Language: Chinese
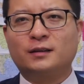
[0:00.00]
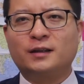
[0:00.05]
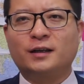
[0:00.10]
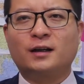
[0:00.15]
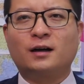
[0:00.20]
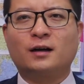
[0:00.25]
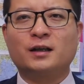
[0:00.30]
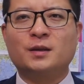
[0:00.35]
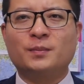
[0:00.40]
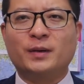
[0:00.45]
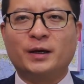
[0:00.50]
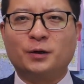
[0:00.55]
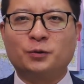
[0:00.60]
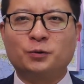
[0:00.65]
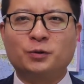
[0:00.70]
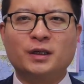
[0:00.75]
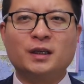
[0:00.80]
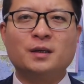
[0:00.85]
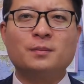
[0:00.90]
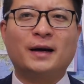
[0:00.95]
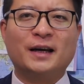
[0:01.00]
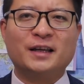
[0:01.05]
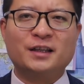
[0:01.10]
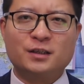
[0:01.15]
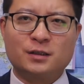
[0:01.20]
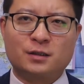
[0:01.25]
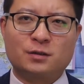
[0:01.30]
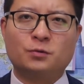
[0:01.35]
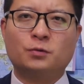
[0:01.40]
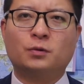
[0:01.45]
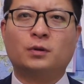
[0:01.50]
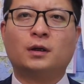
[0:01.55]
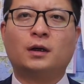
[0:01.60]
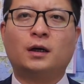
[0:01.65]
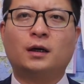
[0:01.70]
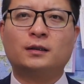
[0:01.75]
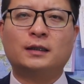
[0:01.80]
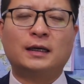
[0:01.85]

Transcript: 跌到一美元兑一百一十多啊。